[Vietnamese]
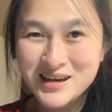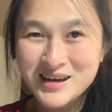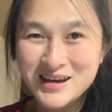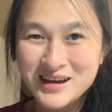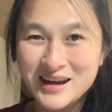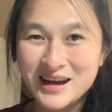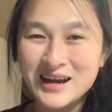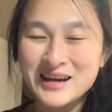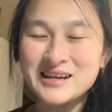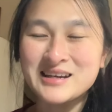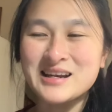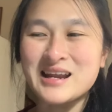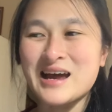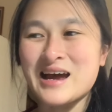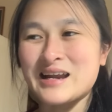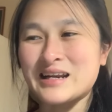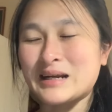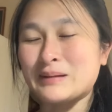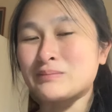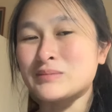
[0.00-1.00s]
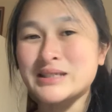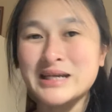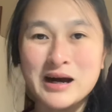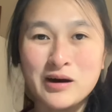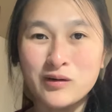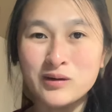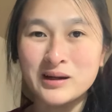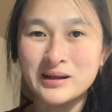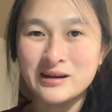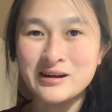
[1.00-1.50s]
hay là năm
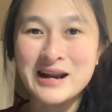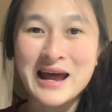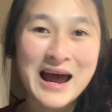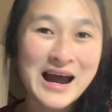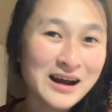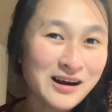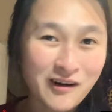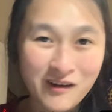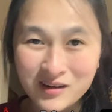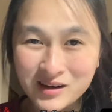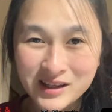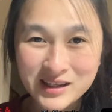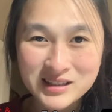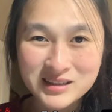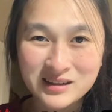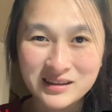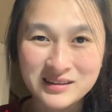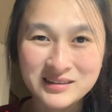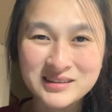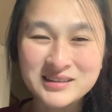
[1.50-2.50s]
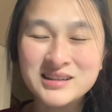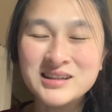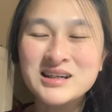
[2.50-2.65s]
sau là nó đá khỏi list rồi